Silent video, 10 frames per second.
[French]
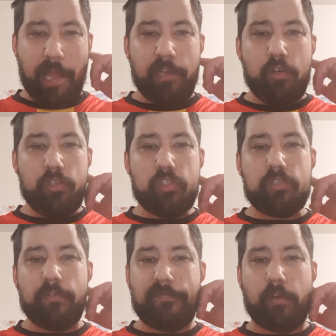à
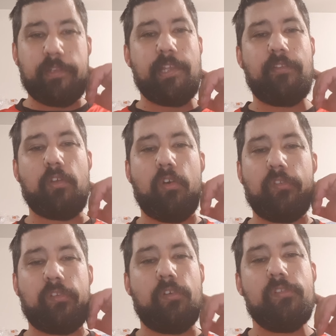gauche, Fortes en
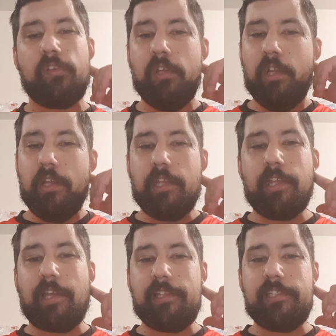centre
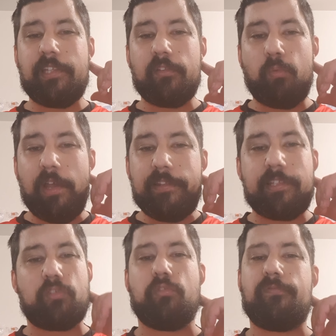et Gradit à droite,
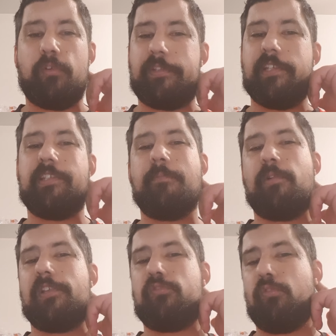sachant que Fortes c'est
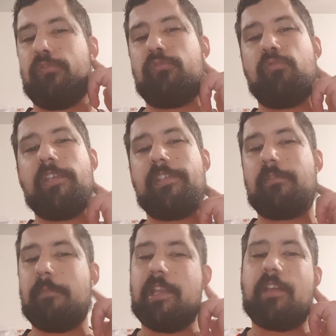pas l'assurance tout
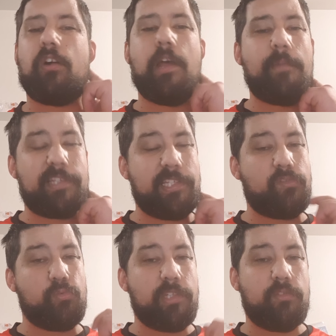risque, mais il est quand même assez
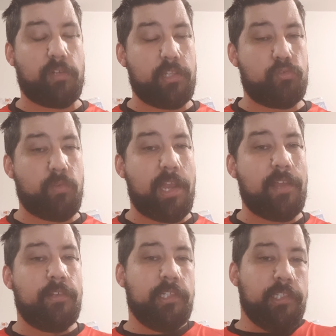solide dans les
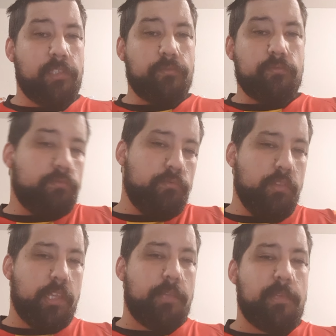duels.
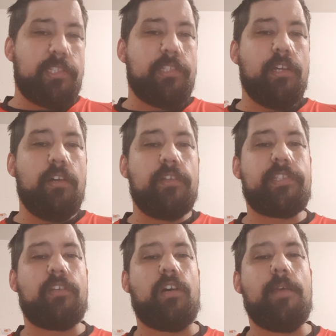Et Medina, euh,
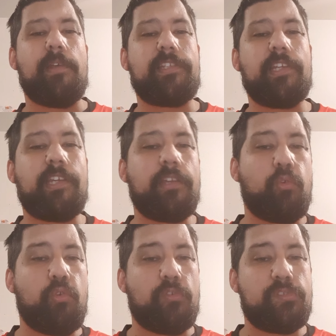c'est quand même un sacré
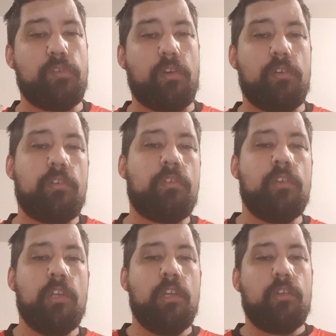relanceur. Euh,
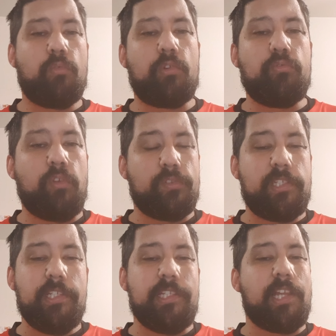quoi qu'on en
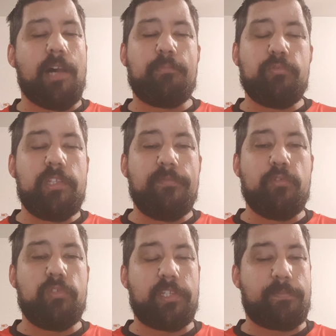dise, il a un bon
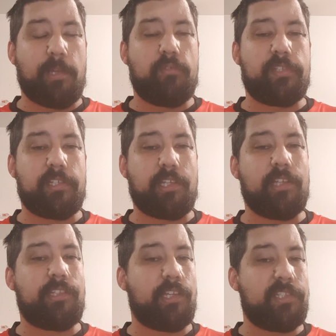niveau, j'espère que ça sera
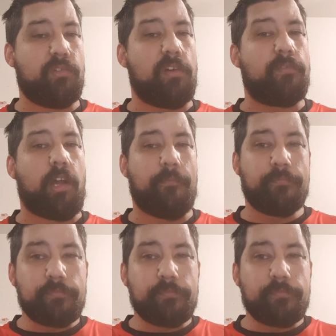intéressant à voir.